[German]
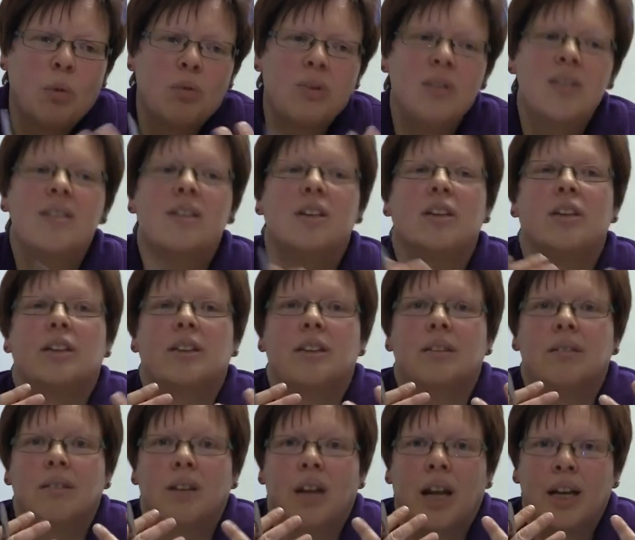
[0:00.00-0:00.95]
Und es
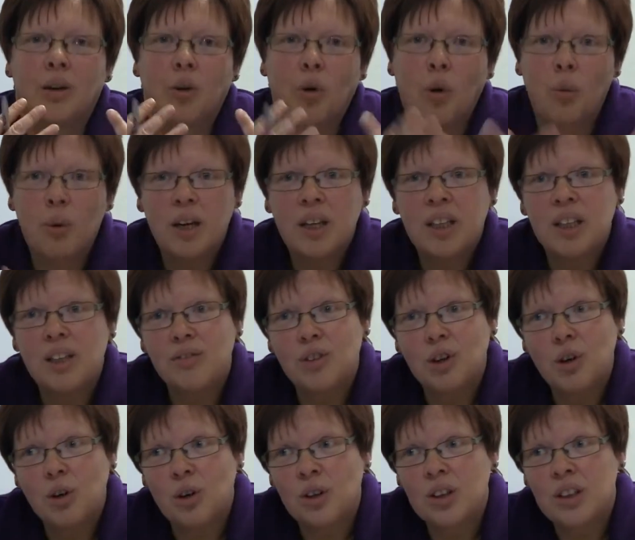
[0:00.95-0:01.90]
kann ein
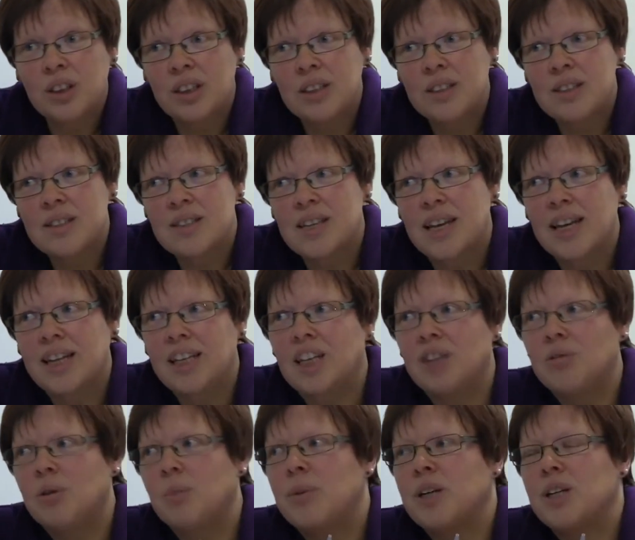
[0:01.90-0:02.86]
objektiver Kontext
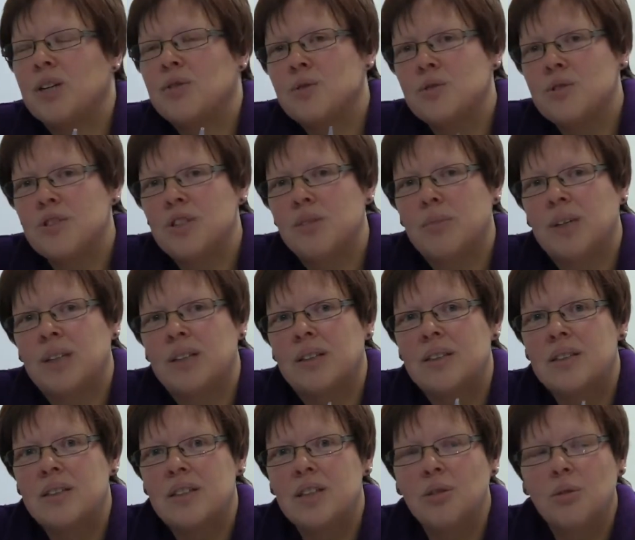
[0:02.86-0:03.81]
sein, aber bei der
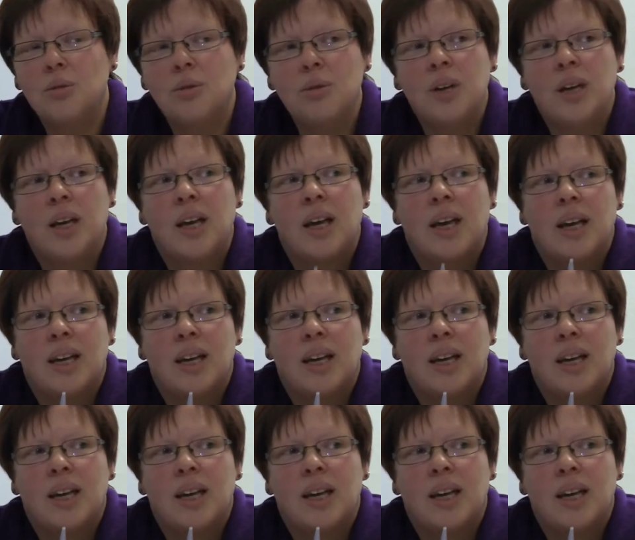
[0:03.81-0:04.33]
Systematisierung